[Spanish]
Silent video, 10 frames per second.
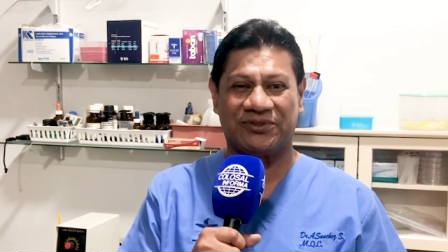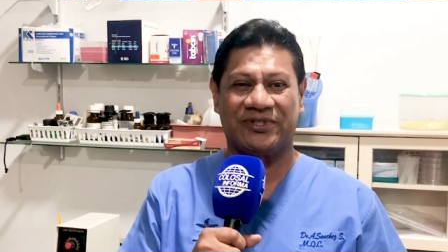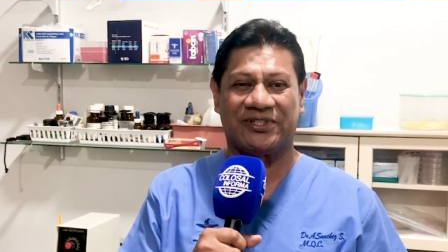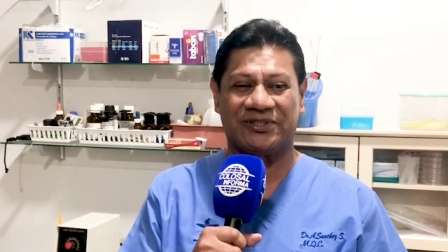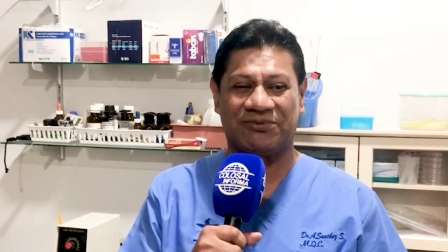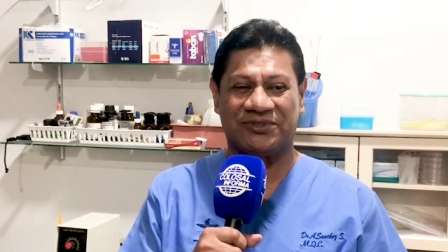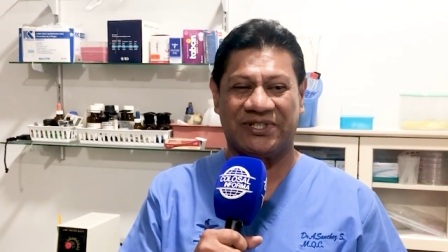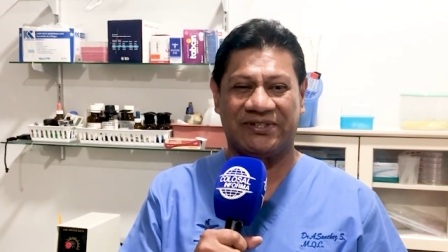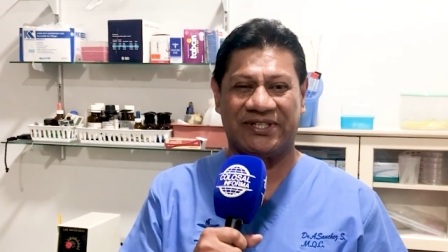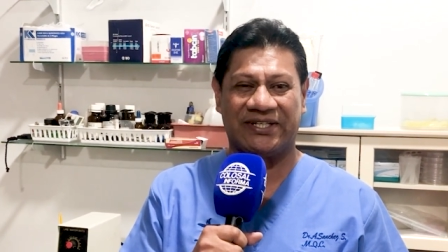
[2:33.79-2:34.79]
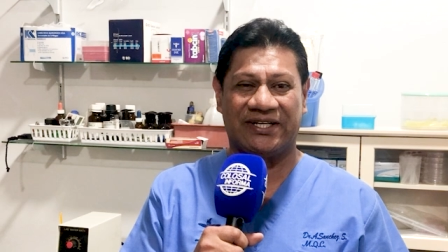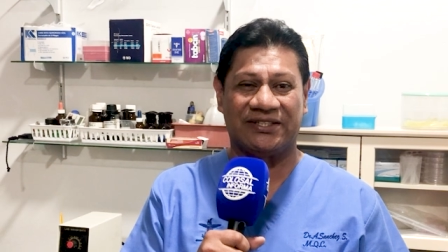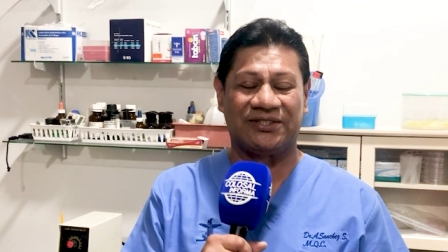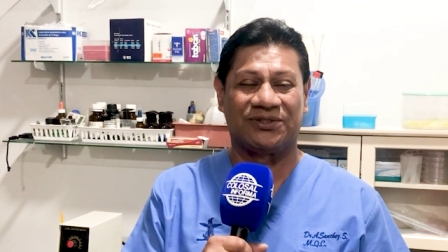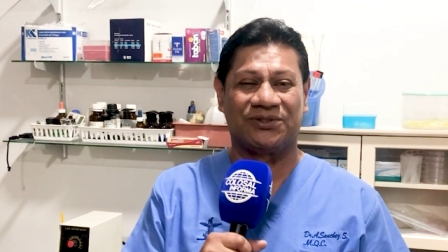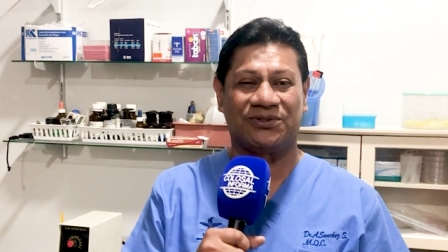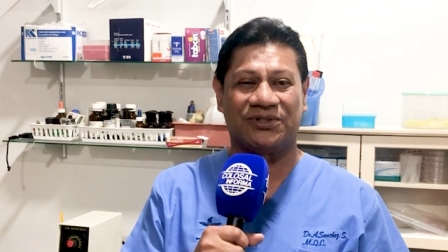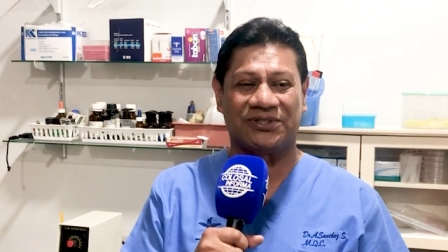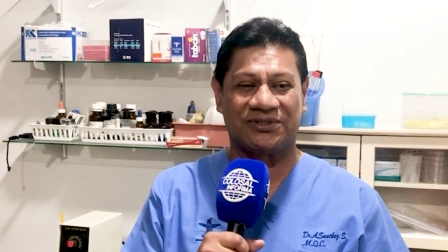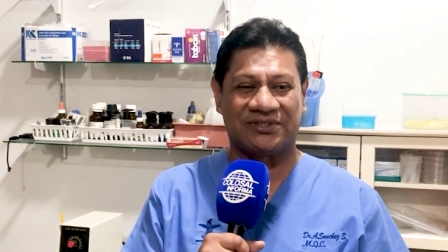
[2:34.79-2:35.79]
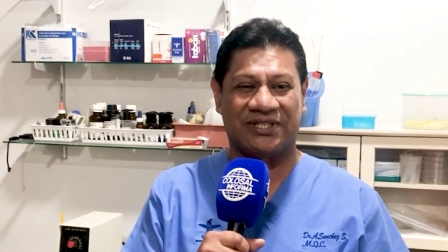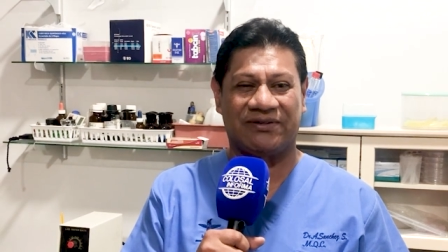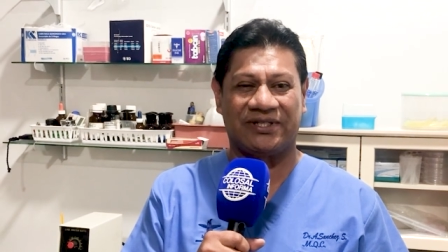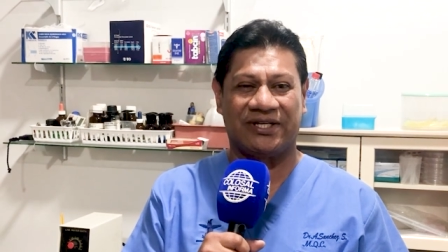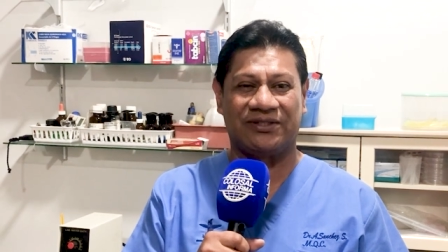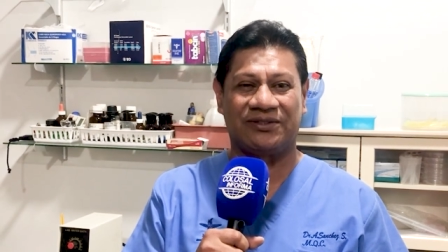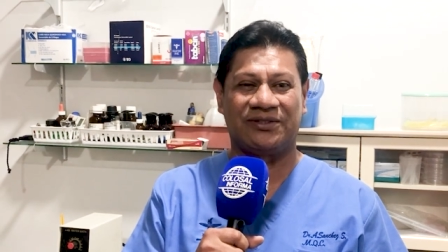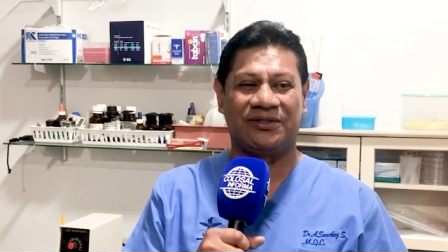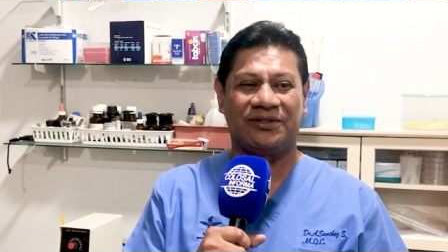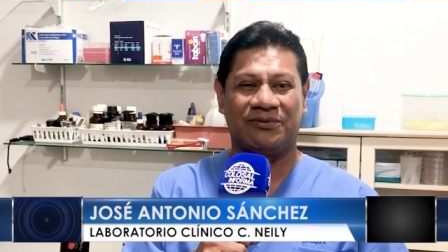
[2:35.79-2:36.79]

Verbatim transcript: hay una responsabilidad y todo eso está avalado